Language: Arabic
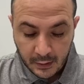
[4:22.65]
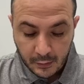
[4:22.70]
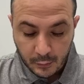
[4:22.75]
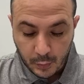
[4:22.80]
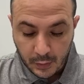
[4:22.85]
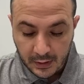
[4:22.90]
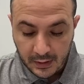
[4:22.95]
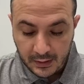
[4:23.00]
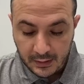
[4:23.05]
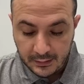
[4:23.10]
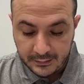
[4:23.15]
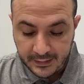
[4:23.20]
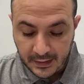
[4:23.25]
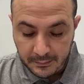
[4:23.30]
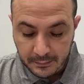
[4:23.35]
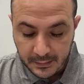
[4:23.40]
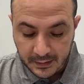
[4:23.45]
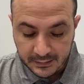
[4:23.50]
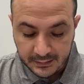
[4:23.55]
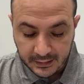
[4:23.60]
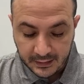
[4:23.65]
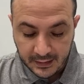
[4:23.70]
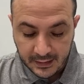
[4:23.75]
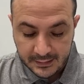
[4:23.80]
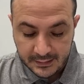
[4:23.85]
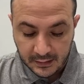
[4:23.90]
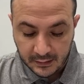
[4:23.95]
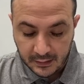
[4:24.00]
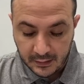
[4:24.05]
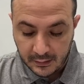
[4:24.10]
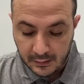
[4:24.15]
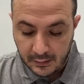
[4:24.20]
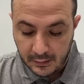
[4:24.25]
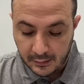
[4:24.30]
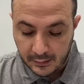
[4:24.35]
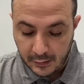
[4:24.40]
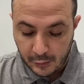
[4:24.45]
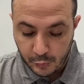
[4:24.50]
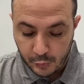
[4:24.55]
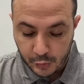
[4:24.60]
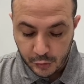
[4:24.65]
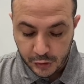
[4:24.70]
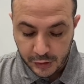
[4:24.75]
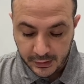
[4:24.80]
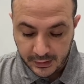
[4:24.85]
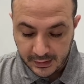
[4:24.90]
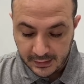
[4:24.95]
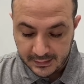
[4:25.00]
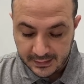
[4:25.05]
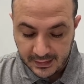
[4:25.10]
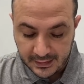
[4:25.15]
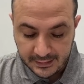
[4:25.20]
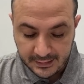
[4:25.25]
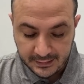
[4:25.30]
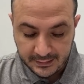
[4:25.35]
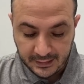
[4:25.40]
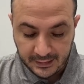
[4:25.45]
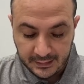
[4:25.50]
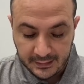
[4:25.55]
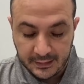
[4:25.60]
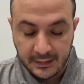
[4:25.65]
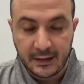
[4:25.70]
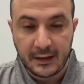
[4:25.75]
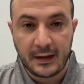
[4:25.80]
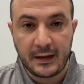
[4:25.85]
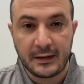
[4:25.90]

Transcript: وتم اتخاذ القرار كونه يشكل تهديد على